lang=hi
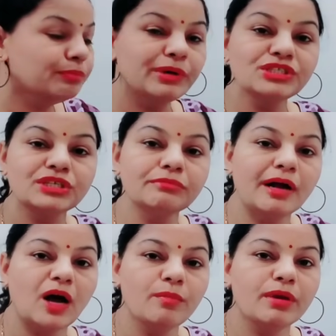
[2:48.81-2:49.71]
पंचम
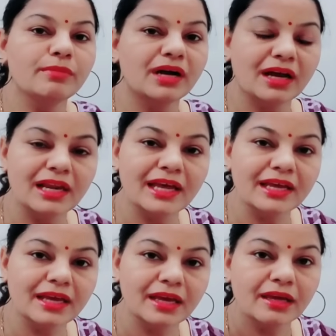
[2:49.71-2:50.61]
भाव में मंगल
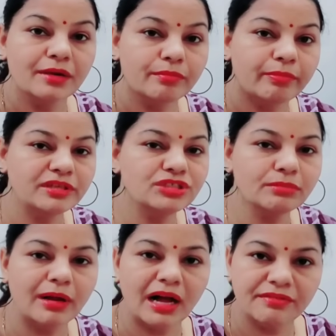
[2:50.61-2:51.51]
आएंगे
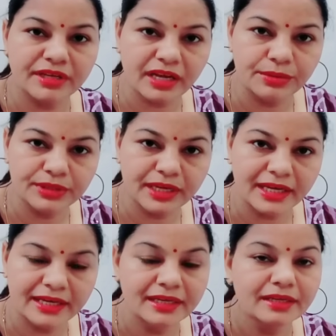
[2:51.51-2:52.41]
पंचम भाव क्या होता है